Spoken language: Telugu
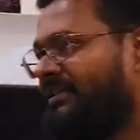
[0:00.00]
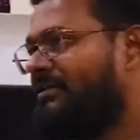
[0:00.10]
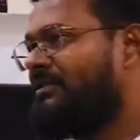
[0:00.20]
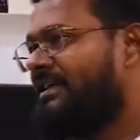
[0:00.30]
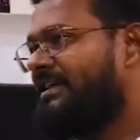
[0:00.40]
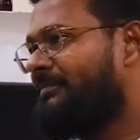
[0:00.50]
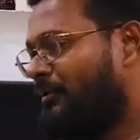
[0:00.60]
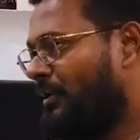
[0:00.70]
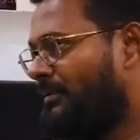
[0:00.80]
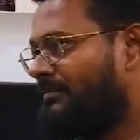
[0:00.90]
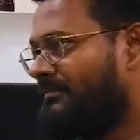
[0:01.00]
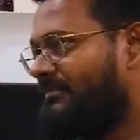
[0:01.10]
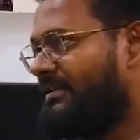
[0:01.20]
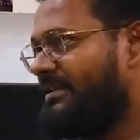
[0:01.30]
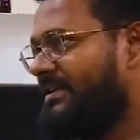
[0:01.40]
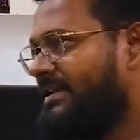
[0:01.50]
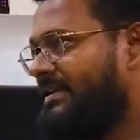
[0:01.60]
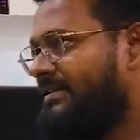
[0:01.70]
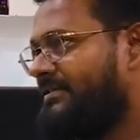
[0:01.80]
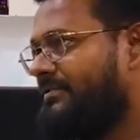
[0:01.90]
ఫిగర్ అవుట్ ఎనీ ప్రాబ్లం విత్
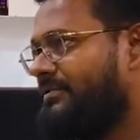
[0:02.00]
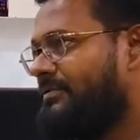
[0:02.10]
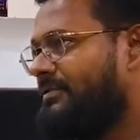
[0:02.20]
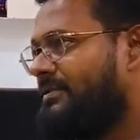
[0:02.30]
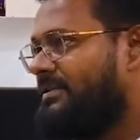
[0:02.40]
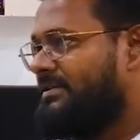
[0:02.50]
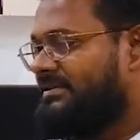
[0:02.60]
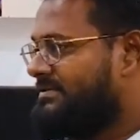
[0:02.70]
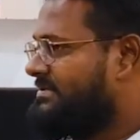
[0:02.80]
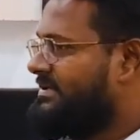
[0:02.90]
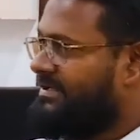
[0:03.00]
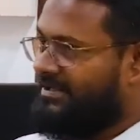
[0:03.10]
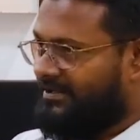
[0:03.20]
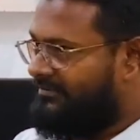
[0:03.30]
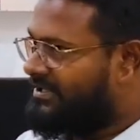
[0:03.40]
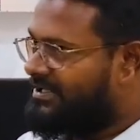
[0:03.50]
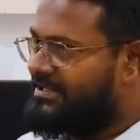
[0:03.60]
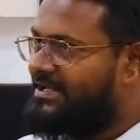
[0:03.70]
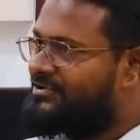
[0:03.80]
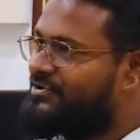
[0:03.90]
యునో డెఫినెట్లీ
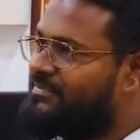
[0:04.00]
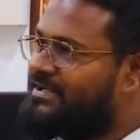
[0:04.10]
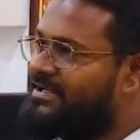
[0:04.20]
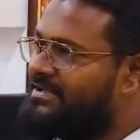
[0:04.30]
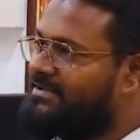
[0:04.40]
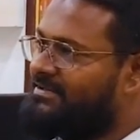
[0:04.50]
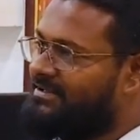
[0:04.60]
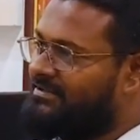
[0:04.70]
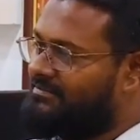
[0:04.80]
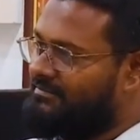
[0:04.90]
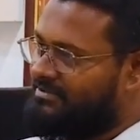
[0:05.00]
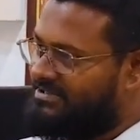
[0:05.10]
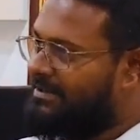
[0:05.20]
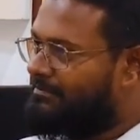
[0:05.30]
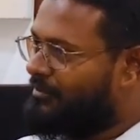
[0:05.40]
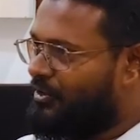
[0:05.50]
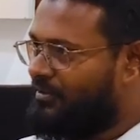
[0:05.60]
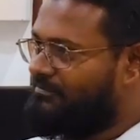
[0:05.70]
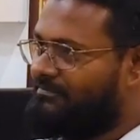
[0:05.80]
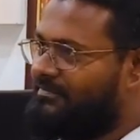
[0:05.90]
దేర్ షుడ్ బి సమ్
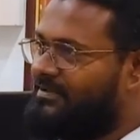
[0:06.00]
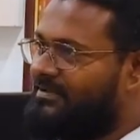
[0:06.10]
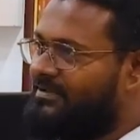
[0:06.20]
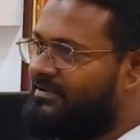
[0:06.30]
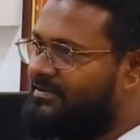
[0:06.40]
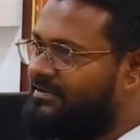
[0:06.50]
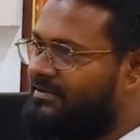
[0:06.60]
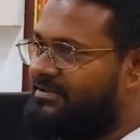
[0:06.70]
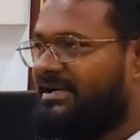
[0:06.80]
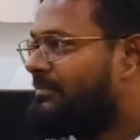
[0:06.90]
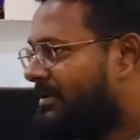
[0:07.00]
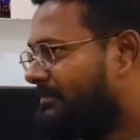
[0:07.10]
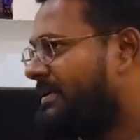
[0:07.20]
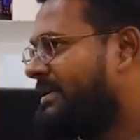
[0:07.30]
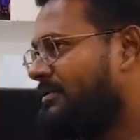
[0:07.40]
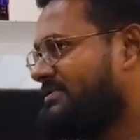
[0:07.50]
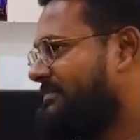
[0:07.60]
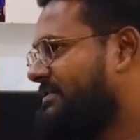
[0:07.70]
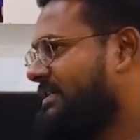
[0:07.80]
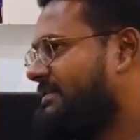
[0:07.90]
ప్రాబ్లమ్ mm-hmm. some repair or
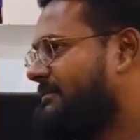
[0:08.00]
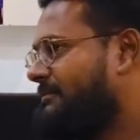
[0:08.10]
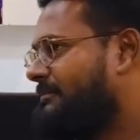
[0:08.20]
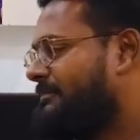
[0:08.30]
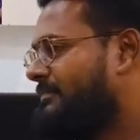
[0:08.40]
something. Yeah.